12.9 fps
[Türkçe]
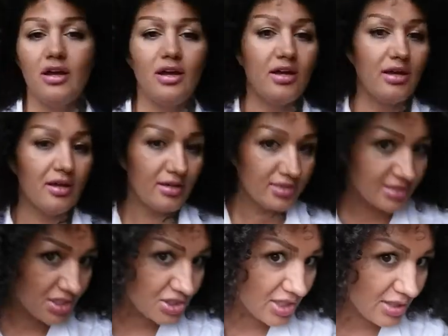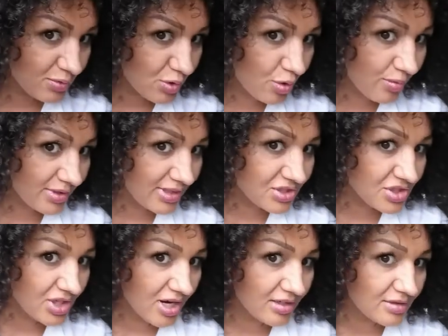Ee, saçlarımı komadan
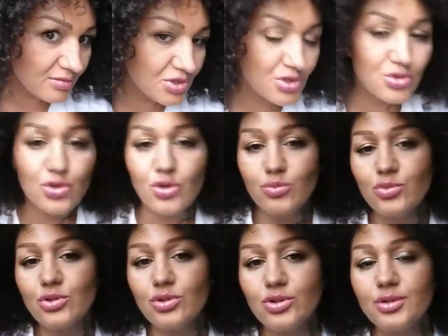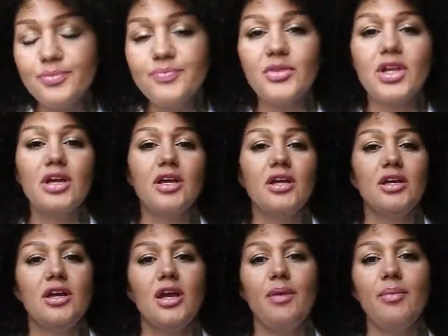çıkardığım için çok mutluyum.
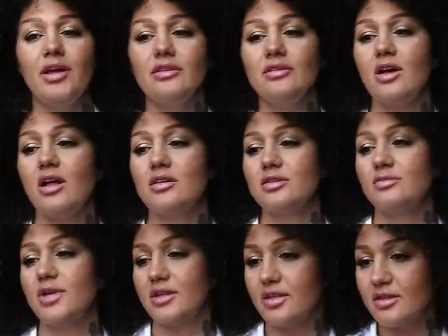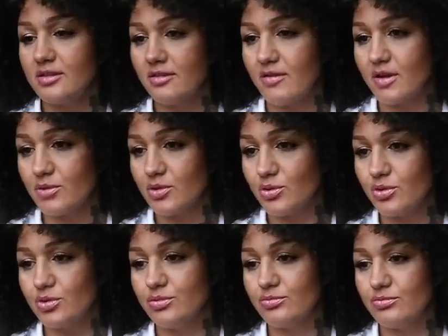Ee, hemen kaldığım yerden devam
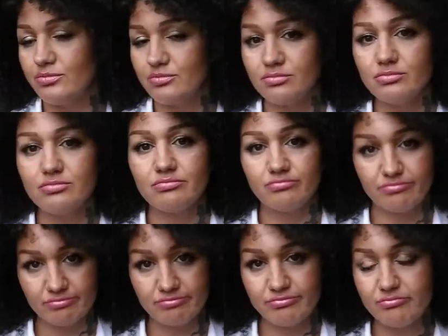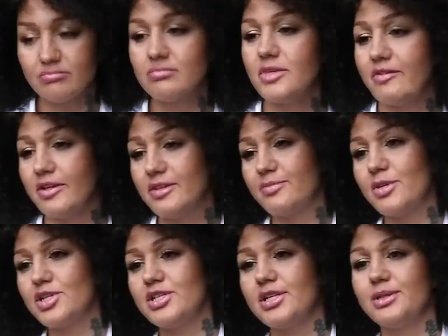ediyorum. Evet
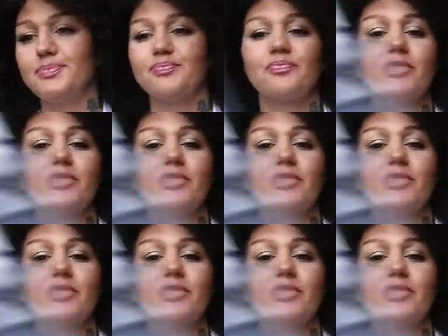başlayalım.